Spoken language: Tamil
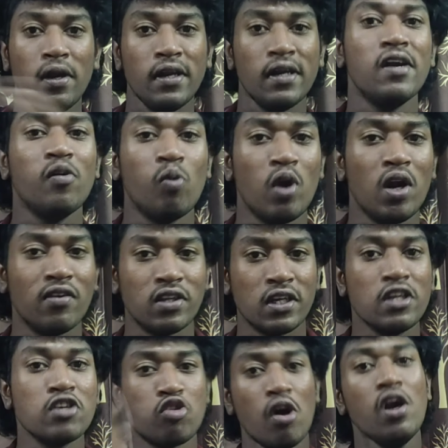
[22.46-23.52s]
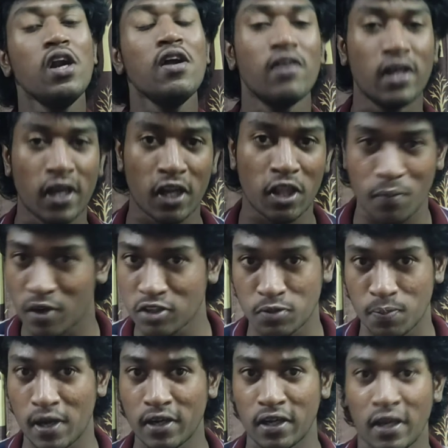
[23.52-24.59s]
கம்ப்ளீட்டடும் உள்ளே வந்துருது ஷோல்ட் அவுட் ஆயிருது
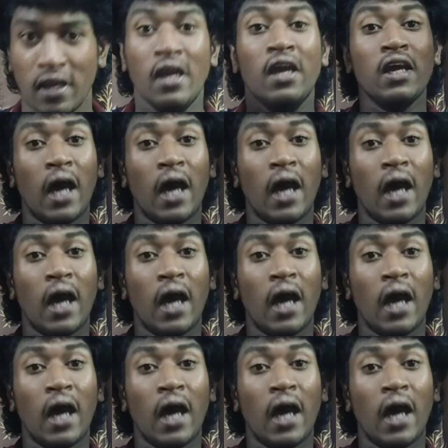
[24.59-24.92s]
ப்ரோ ஸ்பாட்டு